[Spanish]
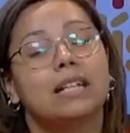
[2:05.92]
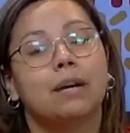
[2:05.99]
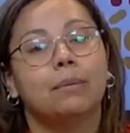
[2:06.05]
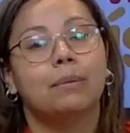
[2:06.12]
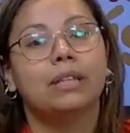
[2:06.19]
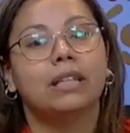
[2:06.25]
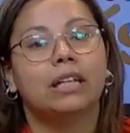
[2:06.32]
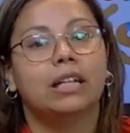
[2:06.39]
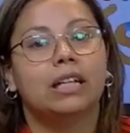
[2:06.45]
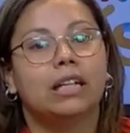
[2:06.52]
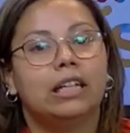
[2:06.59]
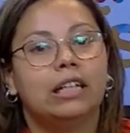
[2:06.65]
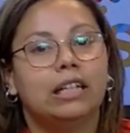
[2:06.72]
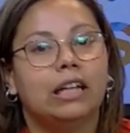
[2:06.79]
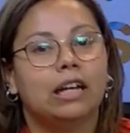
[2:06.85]

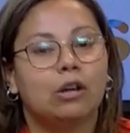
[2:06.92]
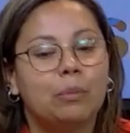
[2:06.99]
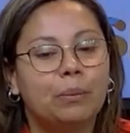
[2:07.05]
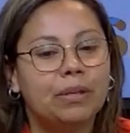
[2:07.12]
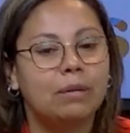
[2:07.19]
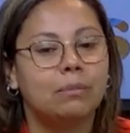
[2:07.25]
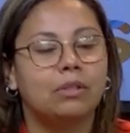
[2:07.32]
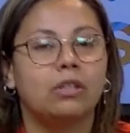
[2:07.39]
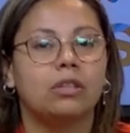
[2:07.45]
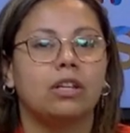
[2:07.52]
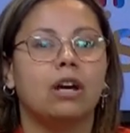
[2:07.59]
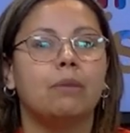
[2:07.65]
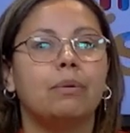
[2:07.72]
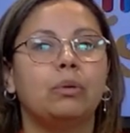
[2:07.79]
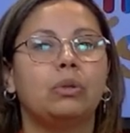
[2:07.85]
básicamente el acompañamiento
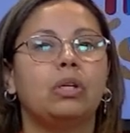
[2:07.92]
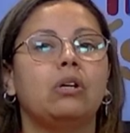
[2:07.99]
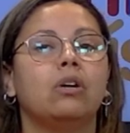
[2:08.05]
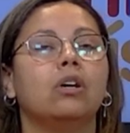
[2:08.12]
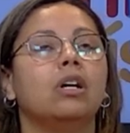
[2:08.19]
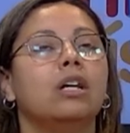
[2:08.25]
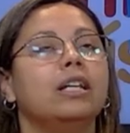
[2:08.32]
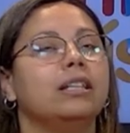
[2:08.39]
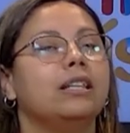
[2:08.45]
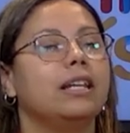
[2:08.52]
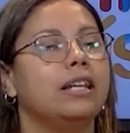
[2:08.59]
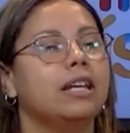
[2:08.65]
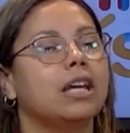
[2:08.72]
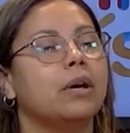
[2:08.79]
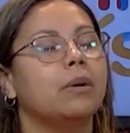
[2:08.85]
terapéutico
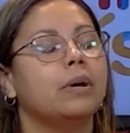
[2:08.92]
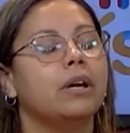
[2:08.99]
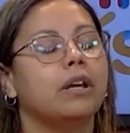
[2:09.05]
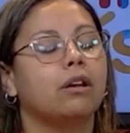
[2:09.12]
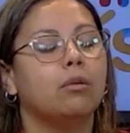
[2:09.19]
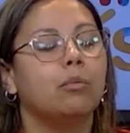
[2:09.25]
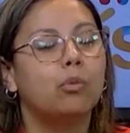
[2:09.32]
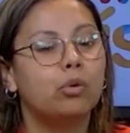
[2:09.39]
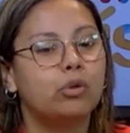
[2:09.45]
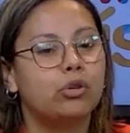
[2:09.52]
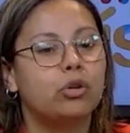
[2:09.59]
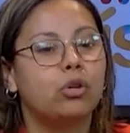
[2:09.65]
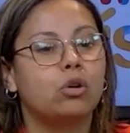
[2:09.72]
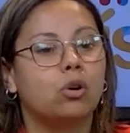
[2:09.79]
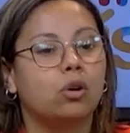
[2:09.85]
tiene que ver
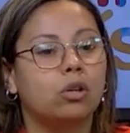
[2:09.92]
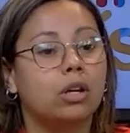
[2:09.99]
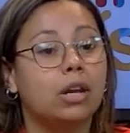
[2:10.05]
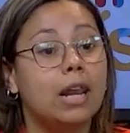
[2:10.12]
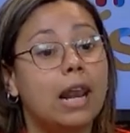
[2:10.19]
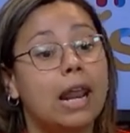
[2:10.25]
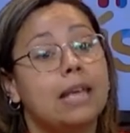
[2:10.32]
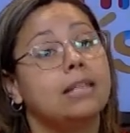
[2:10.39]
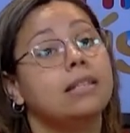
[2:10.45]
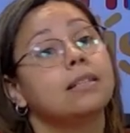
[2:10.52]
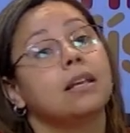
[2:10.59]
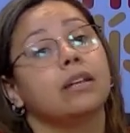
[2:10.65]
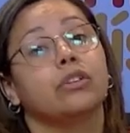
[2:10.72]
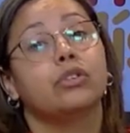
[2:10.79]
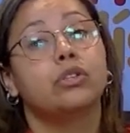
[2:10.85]
mucho con la
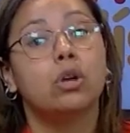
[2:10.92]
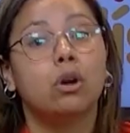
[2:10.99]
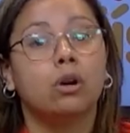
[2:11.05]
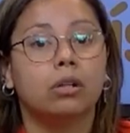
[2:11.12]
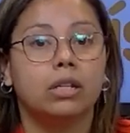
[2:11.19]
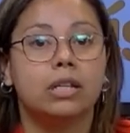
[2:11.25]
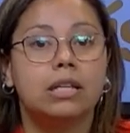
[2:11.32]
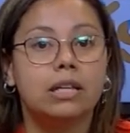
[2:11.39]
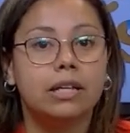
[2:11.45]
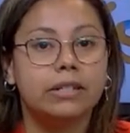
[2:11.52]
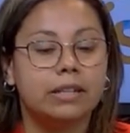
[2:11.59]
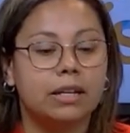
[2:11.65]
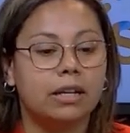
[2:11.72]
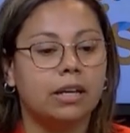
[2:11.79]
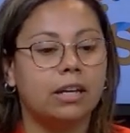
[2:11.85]
inserción y
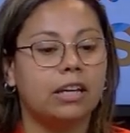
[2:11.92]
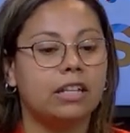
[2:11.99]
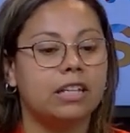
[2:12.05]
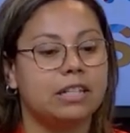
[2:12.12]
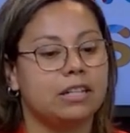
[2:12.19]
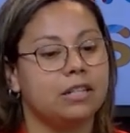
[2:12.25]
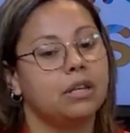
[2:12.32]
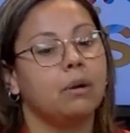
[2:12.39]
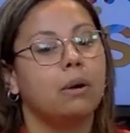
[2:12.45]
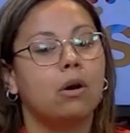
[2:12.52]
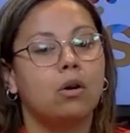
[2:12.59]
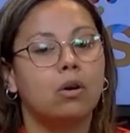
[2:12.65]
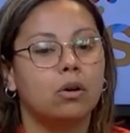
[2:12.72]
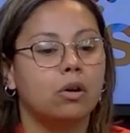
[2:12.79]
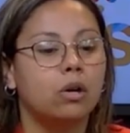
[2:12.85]
ese, y ese
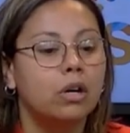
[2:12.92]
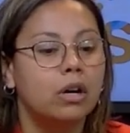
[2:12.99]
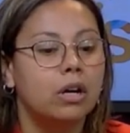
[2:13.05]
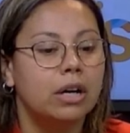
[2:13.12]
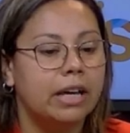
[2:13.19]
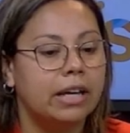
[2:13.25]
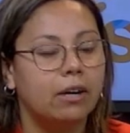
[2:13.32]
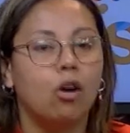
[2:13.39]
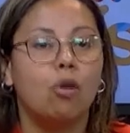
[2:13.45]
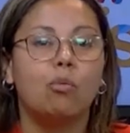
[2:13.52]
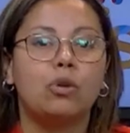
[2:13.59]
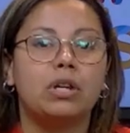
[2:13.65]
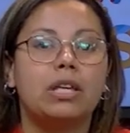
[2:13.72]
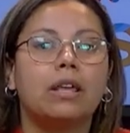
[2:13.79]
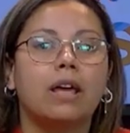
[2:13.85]
trabajo en
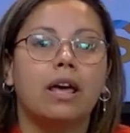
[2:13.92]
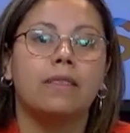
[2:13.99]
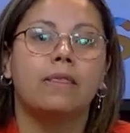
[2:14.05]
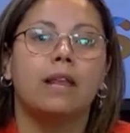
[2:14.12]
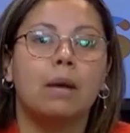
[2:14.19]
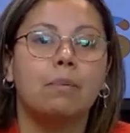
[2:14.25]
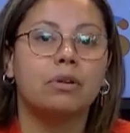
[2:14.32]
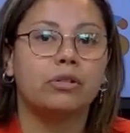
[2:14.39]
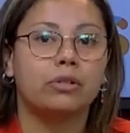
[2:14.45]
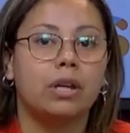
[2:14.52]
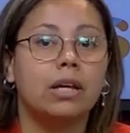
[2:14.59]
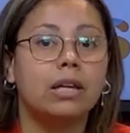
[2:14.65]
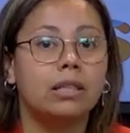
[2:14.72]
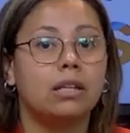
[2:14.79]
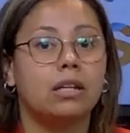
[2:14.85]
comunidad de las
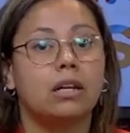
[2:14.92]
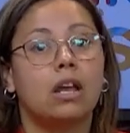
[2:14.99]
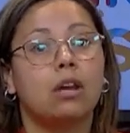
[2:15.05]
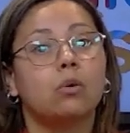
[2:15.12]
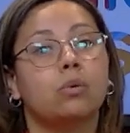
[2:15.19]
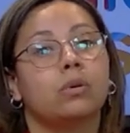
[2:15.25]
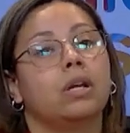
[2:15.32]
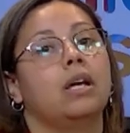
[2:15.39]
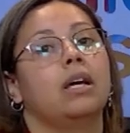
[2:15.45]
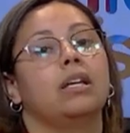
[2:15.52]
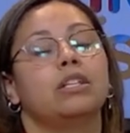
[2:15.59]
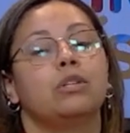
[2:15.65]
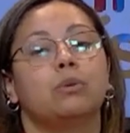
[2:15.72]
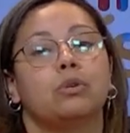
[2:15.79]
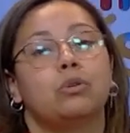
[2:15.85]
personas que tienen
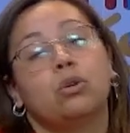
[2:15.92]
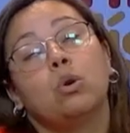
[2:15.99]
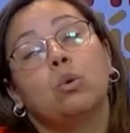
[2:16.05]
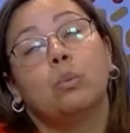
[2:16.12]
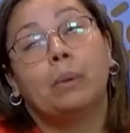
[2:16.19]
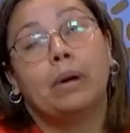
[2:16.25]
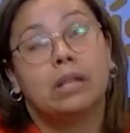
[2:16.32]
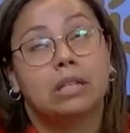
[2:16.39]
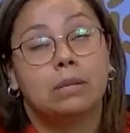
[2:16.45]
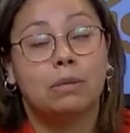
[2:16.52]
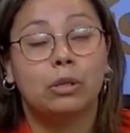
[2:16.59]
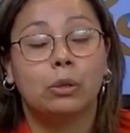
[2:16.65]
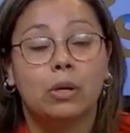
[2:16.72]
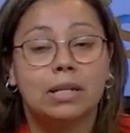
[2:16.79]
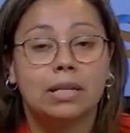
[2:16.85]
alguna situación, algún
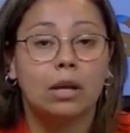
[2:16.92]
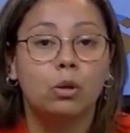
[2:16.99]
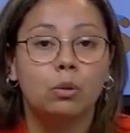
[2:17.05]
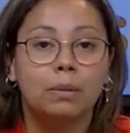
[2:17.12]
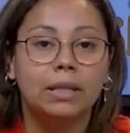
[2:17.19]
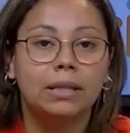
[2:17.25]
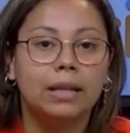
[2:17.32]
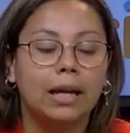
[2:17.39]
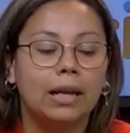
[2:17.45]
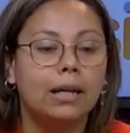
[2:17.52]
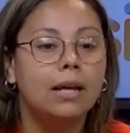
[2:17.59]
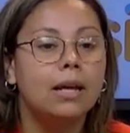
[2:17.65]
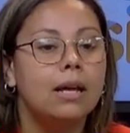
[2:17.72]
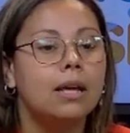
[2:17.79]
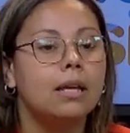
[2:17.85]
padecimiento de salud mental.